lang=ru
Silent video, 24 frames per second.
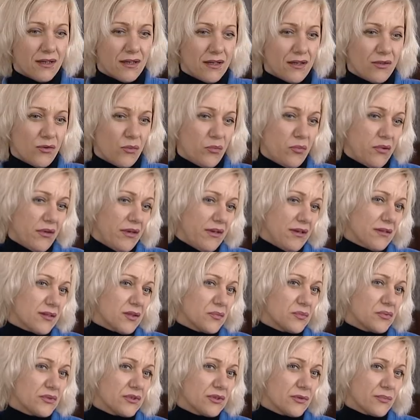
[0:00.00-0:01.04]
Любая
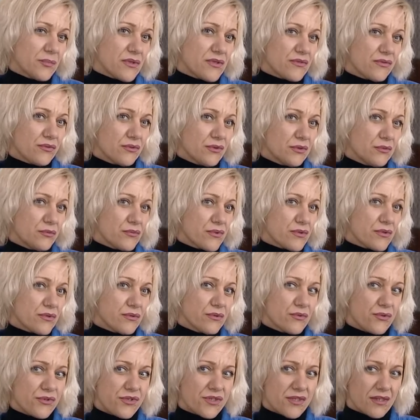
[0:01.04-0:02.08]
работа по-своему
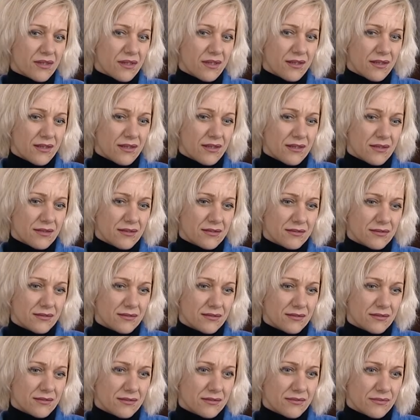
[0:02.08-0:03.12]
сложная, но
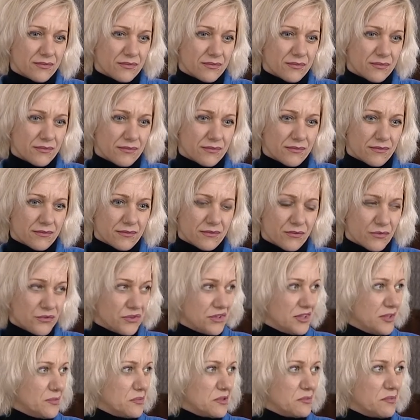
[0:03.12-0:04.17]
э, ну, и
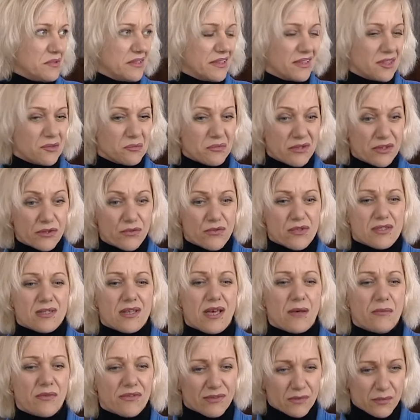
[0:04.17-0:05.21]
тем не менее мы ее
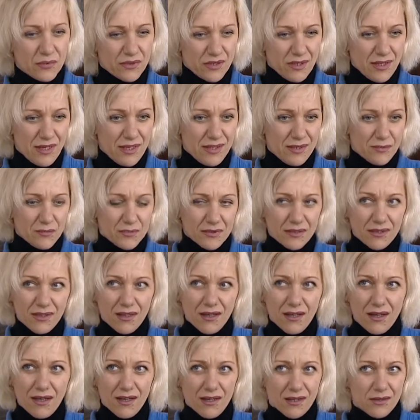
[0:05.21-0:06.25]
сами выбираем.
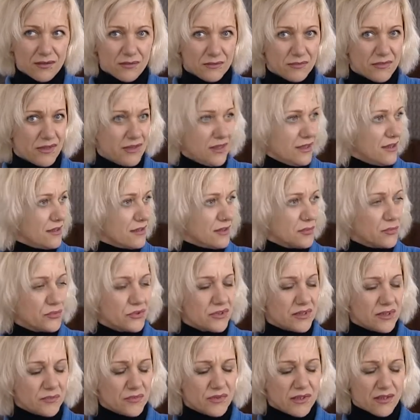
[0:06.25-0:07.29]
Моя
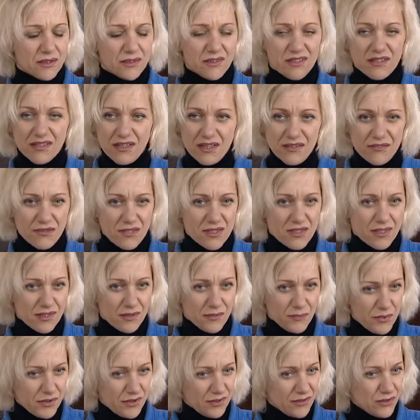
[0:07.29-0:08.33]
работа мне
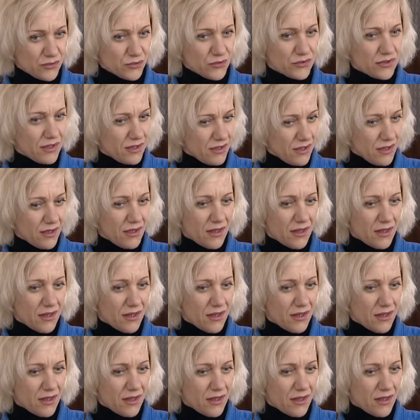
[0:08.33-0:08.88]
нравится, поэтому я